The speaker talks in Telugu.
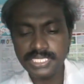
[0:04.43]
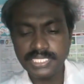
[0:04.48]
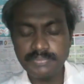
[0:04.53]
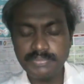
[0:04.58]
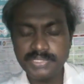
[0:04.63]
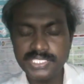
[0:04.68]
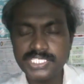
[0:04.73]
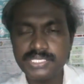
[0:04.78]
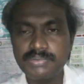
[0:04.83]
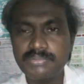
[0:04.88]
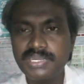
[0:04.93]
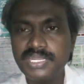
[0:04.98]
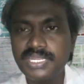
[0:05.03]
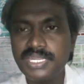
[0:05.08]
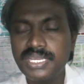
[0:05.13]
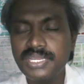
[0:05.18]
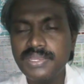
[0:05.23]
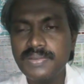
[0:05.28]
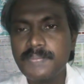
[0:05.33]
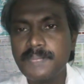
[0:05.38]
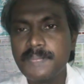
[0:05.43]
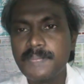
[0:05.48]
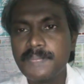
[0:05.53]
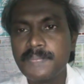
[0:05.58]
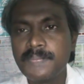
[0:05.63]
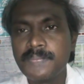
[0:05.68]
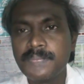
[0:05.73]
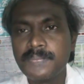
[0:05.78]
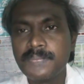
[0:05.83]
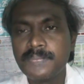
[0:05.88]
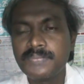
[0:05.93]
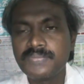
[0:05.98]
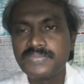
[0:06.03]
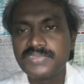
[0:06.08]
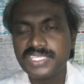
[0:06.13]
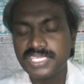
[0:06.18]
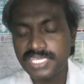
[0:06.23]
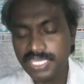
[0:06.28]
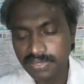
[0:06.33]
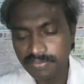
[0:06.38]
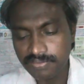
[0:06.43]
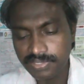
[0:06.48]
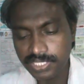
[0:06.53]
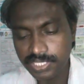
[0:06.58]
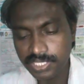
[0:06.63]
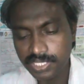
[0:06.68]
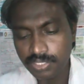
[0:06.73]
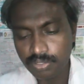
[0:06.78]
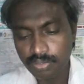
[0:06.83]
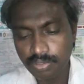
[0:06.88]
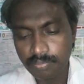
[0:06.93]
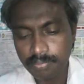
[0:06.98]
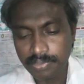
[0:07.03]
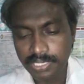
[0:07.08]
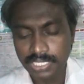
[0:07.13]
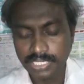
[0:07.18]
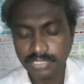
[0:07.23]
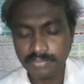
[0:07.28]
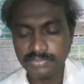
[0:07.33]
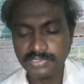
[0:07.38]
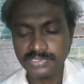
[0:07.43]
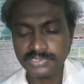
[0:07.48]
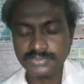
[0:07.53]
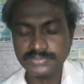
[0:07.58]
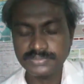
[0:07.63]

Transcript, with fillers: నియమించబడిన ఇరవై ఏడవ పాఠము